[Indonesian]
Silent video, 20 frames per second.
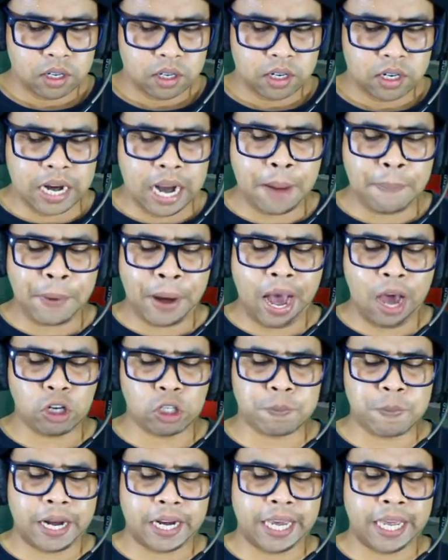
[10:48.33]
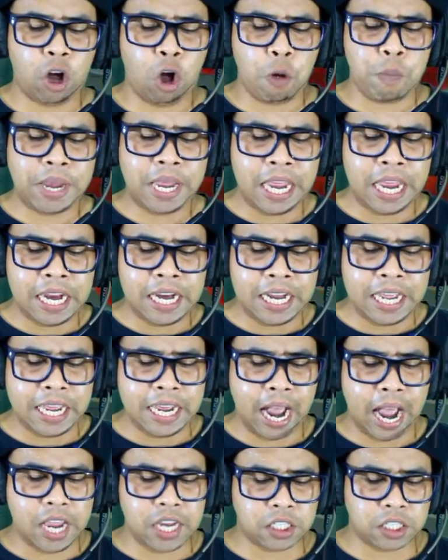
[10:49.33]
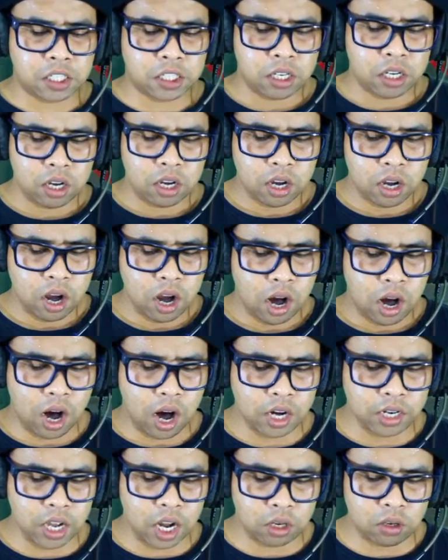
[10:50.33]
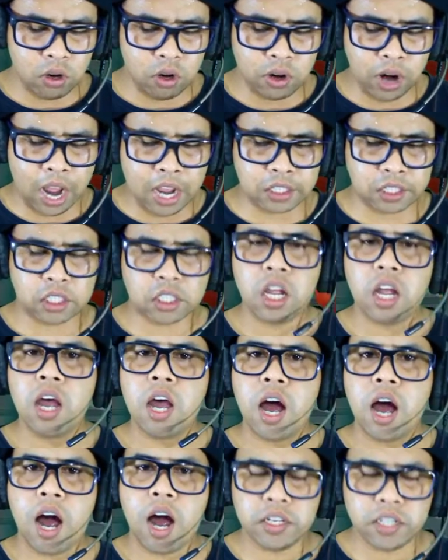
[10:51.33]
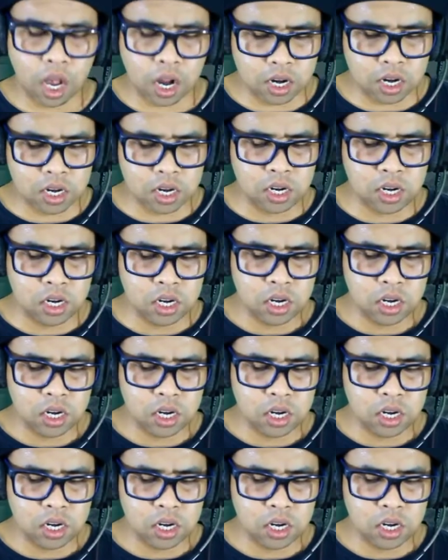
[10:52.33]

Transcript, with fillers: Kenapa harus pakai rok mini guys? Ajar dulu guys. Ajar.